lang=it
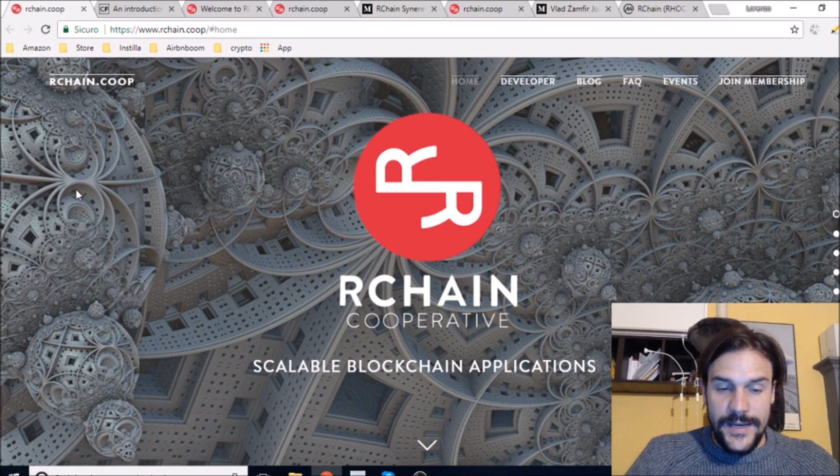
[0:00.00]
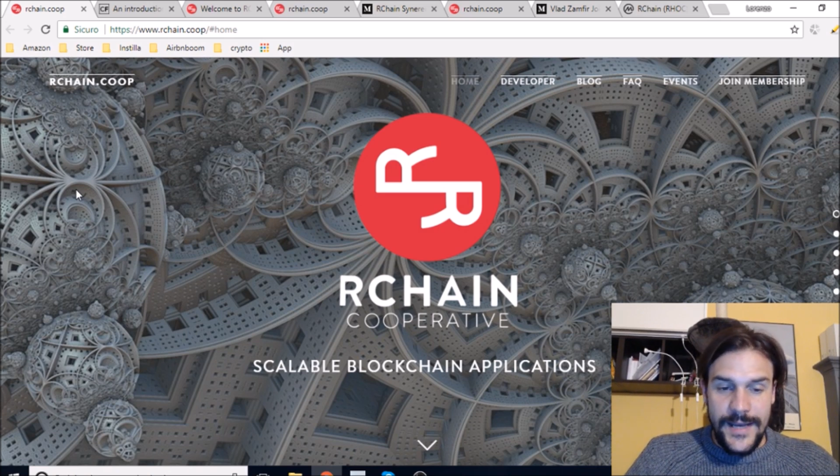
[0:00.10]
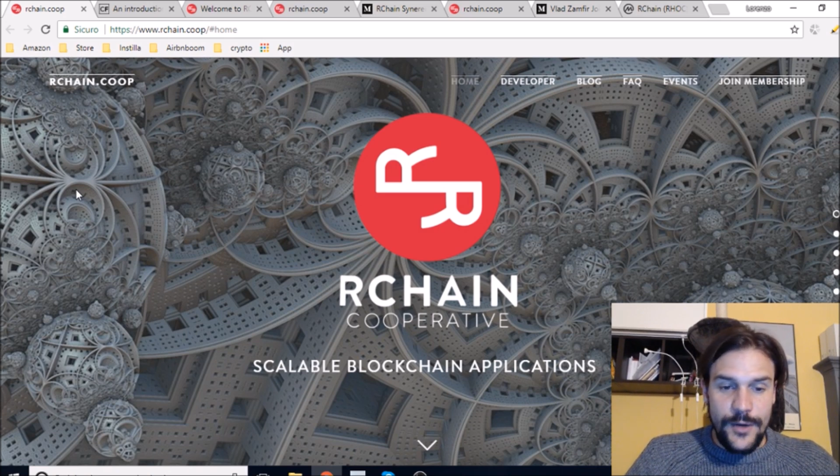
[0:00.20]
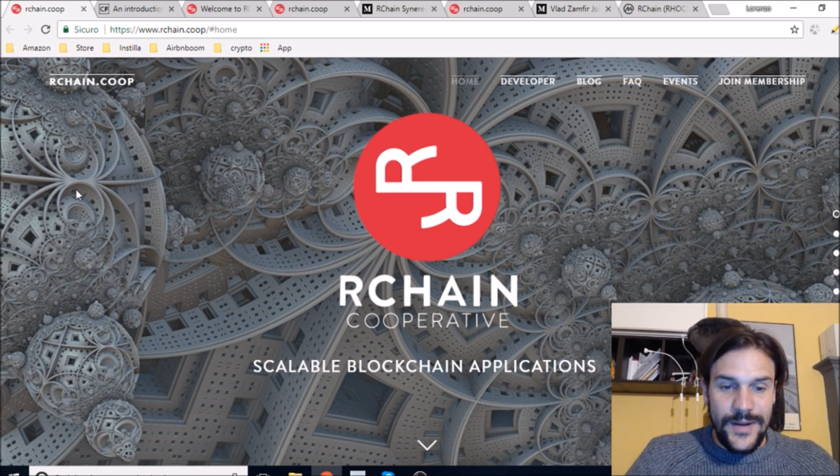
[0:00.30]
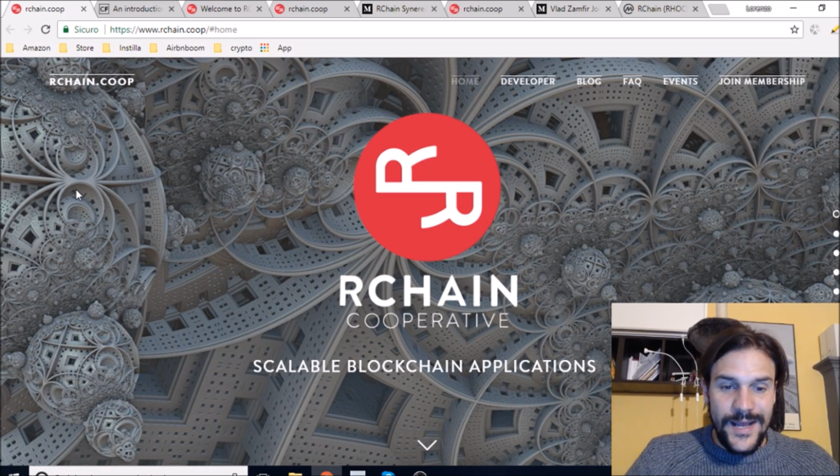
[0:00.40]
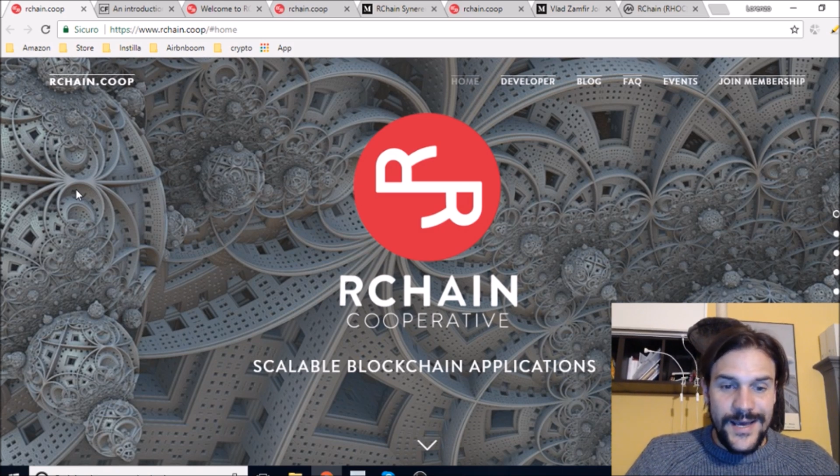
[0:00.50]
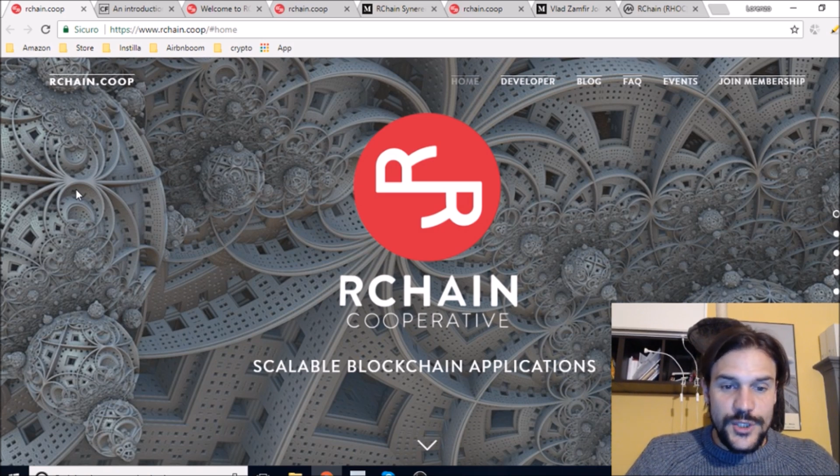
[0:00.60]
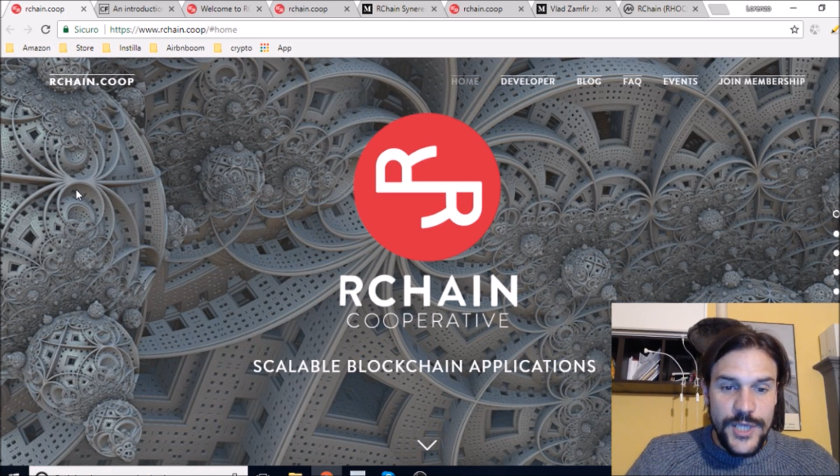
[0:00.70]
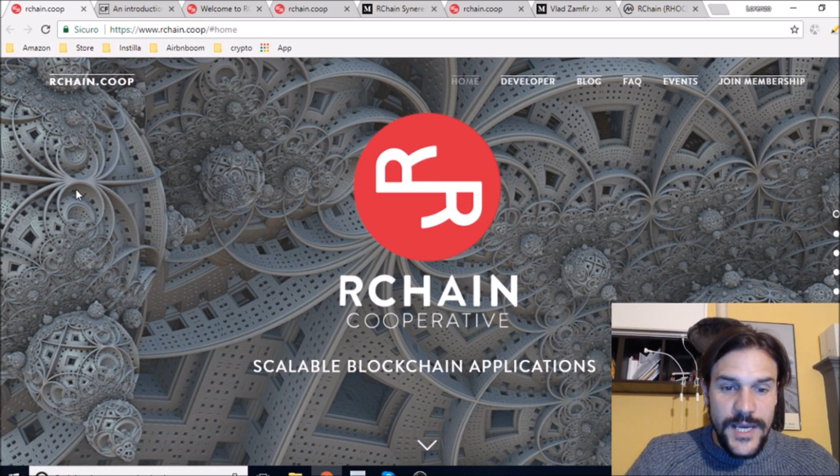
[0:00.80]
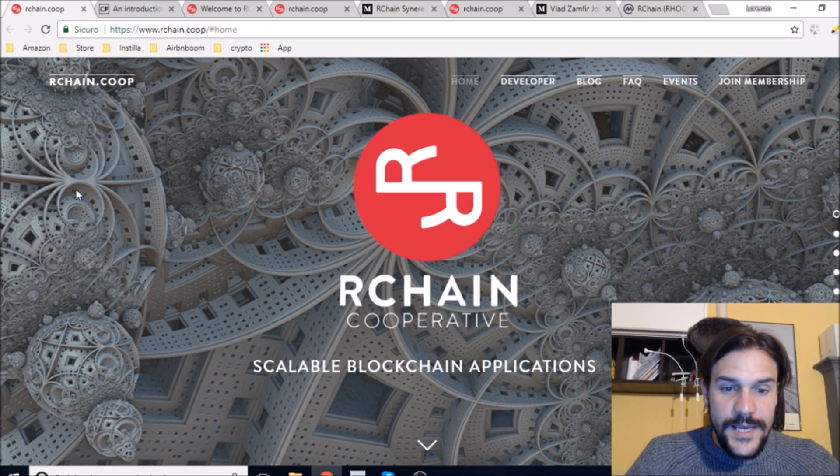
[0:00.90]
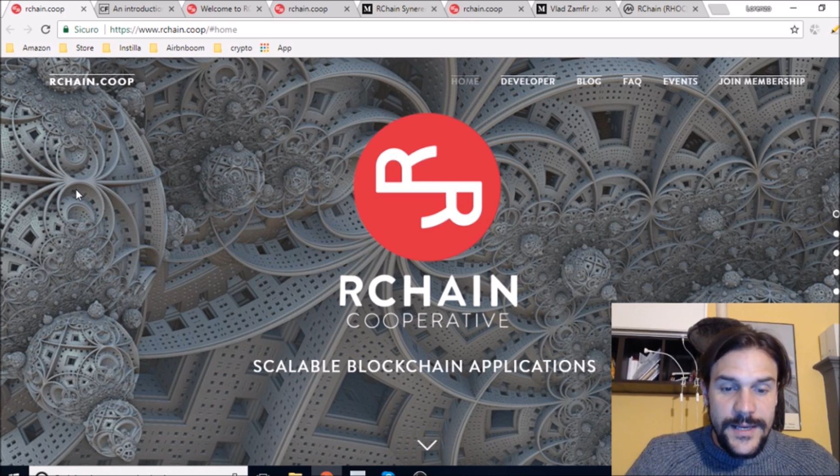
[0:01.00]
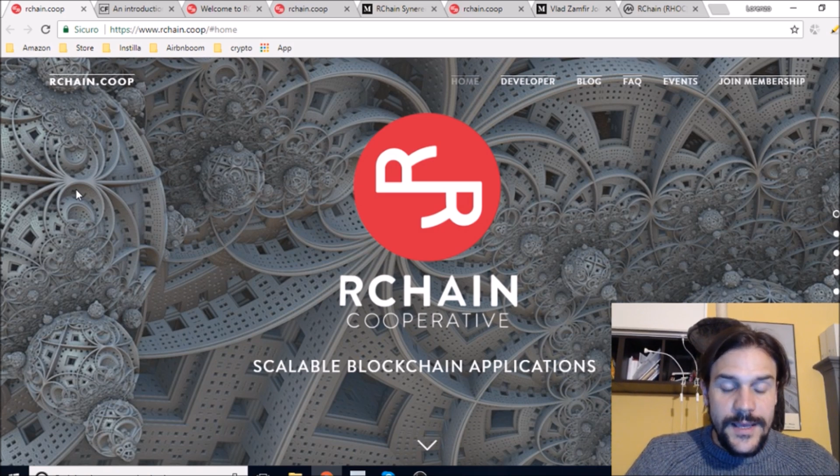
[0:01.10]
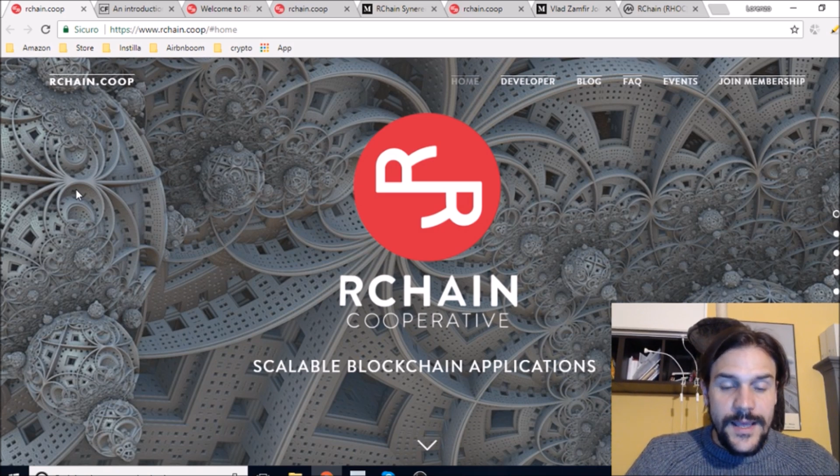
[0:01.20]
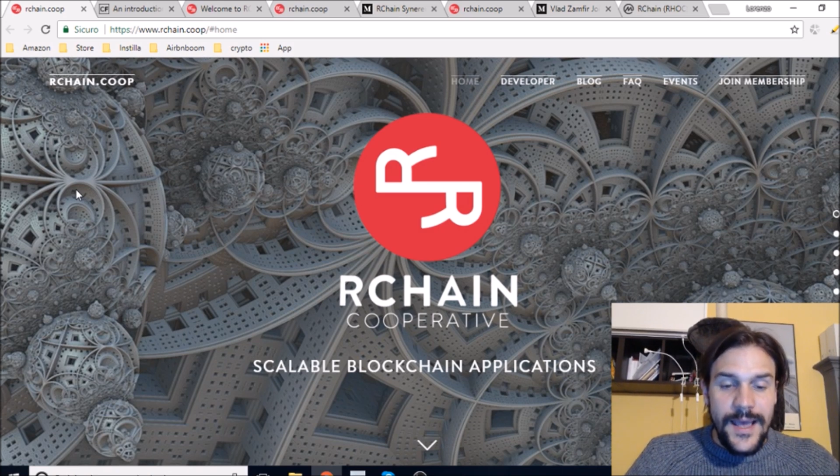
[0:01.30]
Allora, Archain